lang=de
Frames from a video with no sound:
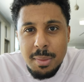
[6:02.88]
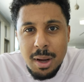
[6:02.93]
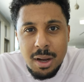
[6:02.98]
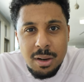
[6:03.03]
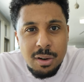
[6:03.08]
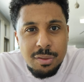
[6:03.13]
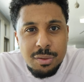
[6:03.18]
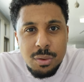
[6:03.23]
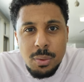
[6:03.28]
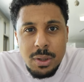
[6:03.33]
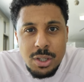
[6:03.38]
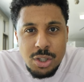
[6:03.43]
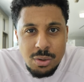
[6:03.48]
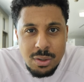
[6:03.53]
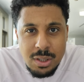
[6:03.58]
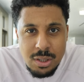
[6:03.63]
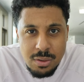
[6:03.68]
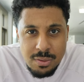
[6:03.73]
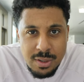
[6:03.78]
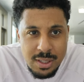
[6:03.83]
machen, auf Twitch
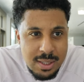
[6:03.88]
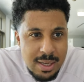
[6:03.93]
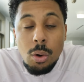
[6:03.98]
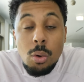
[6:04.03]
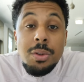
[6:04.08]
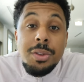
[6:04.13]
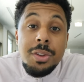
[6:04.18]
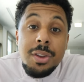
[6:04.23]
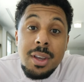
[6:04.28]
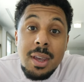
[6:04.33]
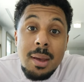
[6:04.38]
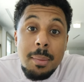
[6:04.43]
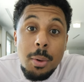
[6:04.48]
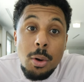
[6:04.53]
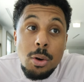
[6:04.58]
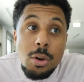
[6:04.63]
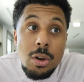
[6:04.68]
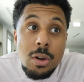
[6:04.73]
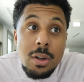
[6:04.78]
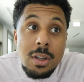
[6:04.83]
oder sowas. Und ich habe
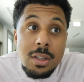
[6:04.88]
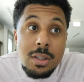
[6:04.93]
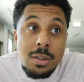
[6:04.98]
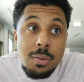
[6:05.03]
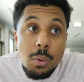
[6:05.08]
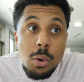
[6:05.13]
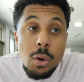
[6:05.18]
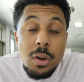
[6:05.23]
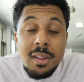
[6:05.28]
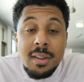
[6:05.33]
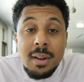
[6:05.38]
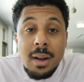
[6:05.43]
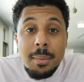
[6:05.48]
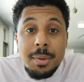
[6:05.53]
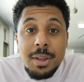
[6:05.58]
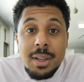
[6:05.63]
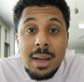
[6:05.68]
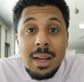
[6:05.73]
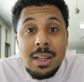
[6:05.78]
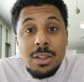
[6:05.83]
auch noch, 2019 habe
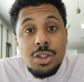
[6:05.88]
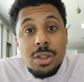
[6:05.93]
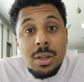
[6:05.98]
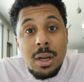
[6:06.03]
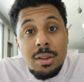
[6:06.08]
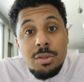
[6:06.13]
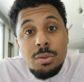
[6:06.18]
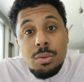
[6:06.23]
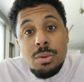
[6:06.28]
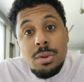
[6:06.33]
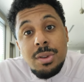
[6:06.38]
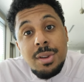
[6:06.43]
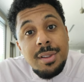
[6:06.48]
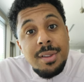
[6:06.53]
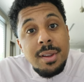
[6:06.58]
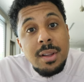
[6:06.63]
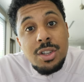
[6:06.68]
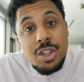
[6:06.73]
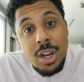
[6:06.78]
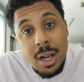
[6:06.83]
ich, also
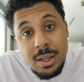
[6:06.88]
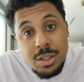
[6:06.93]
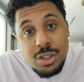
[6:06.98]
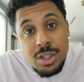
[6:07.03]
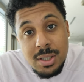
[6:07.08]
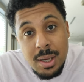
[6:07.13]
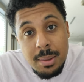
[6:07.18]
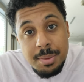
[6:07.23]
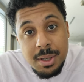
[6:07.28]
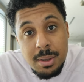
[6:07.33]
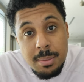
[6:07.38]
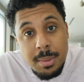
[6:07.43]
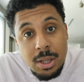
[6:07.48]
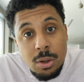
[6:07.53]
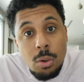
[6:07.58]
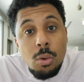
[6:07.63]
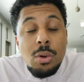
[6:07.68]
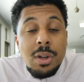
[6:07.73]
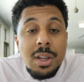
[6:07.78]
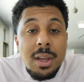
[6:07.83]
diese Challenges habe ich
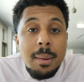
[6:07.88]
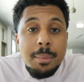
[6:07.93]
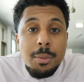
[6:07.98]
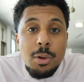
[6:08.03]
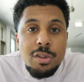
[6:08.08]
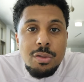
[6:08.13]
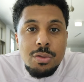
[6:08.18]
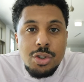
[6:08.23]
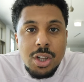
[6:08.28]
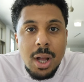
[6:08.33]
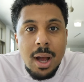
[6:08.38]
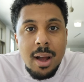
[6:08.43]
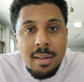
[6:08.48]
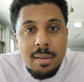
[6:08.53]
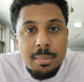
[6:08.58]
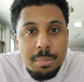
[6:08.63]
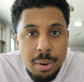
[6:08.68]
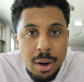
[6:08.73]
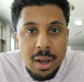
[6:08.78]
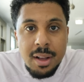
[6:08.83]
gemacht und ich habe noch so
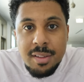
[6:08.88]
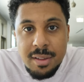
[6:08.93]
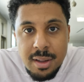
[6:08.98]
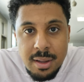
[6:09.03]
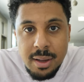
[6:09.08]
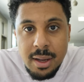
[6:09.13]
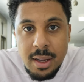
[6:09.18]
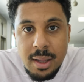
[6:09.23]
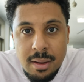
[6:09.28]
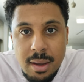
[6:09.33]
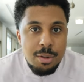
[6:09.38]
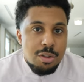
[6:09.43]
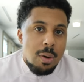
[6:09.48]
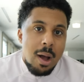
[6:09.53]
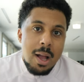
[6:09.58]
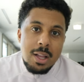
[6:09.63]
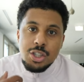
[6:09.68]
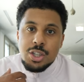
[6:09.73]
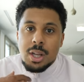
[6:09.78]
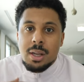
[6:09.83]
Straßenpranks gedreht. Mit so
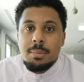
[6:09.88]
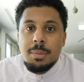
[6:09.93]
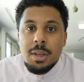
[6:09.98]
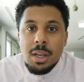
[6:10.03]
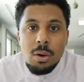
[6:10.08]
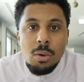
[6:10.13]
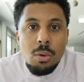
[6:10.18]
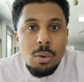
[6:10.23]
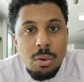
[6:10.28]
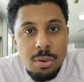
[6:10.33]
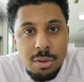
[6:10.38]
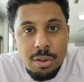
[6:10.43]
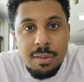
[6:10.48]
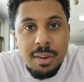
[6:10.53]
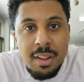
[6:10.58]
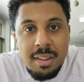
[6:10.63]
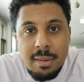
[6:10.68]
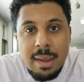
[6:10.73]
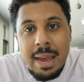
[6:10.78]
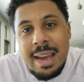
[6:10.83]
Ansteckmikro und
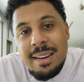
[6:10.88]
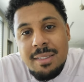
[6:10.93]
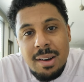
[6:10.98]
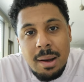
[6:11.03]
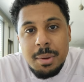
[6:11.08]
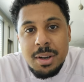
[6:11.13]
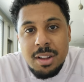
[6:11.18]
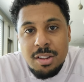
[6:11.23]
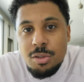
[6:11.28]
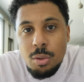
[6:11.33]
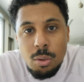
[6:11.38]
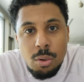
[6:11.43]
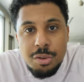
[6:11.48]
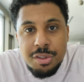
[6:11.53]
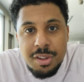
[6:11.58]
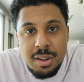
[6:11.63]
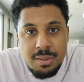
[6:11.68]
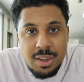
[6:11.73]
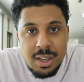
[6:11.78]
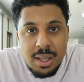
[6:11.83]
sowas. War aber nicht so
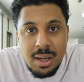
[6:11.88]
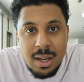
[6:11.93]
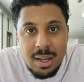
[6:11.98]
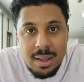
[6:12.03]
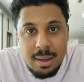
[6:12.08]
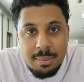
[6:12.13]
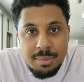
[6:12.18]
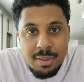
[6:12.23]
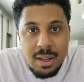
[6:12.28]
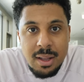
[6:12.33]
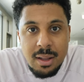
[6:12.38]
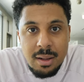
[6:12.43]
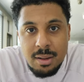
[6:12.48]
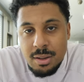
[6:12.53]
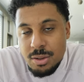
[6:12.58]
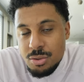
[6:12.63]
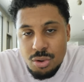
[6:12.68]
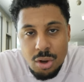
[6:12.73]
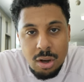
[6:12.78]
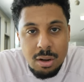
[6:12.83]
lustig, wie ich gedacht habe, weil,
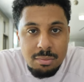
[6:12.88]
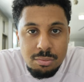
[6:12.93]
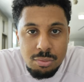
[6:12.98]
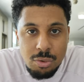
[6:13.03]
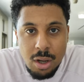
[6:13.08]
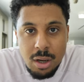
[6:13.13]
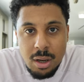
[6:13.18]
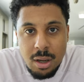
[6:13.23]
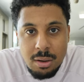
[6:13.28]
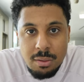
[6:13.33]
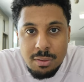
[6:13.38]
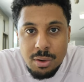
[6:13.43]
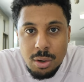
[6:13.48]
ja, keine Ahnung